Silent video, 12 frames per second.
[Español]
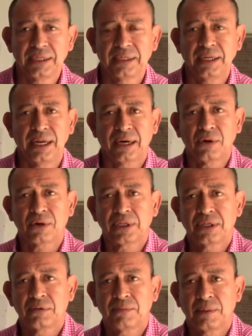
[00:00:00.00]
de la
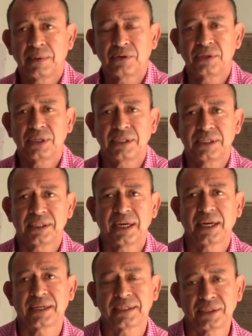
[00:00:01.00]
Corte Suprema de Justicia en sede
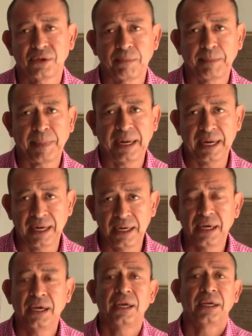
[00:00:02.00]
de casación penal
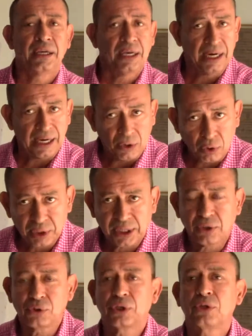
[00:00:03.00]
y de la Corte
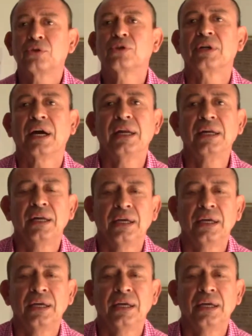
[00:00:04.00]
Constitucional,